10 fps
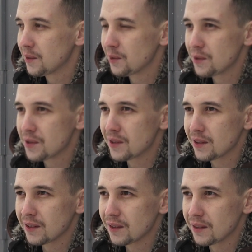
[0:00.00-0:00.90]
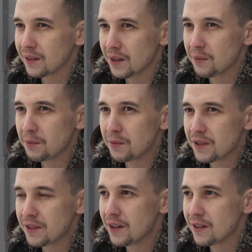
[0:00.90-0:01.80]
То есть, э, как бы мы
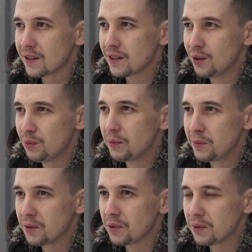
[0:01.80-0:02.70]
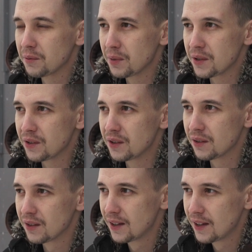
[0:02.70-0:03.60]
сидели за столом, и мне вот позвонил